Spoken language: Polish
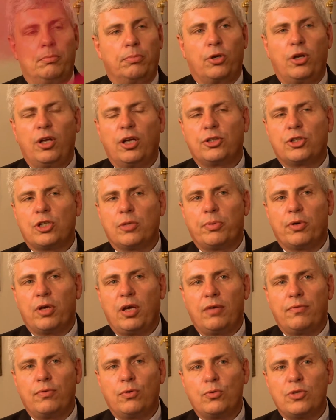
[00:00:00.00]
Projekt się
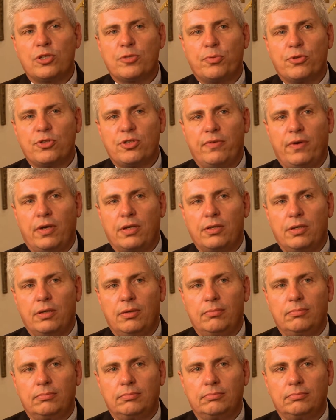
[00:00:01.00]
pojawił
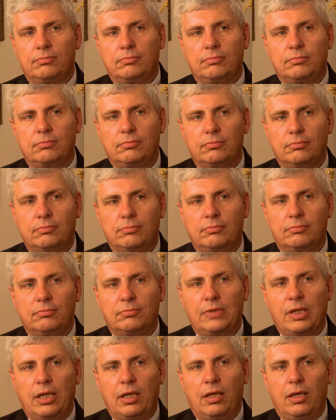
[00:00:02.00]
niespodziewanie.
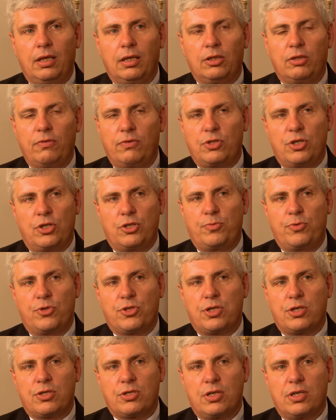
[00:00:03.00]
Dowiedzieliśmy
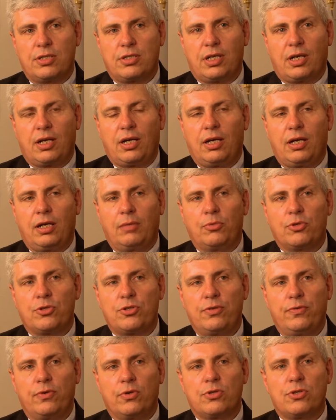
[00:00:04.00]
się, że jest taka
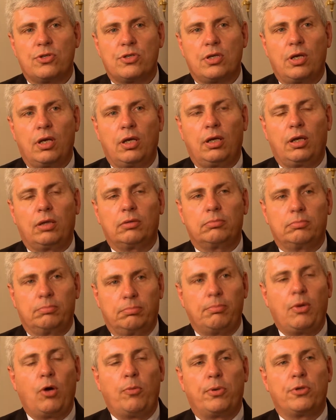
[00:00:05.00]
możliwość, że
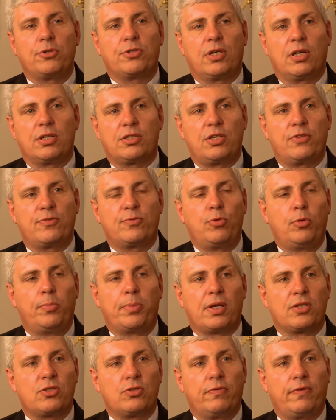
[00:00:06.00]
Małopolska chce
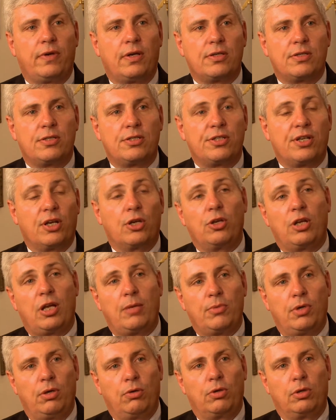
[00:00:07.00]
współpracować z
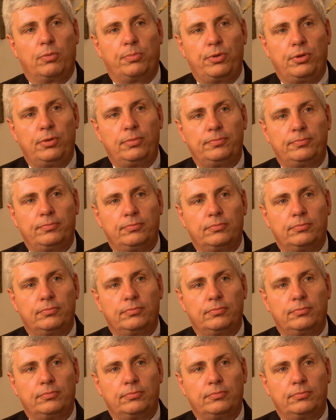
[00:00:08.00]
regionami Europy.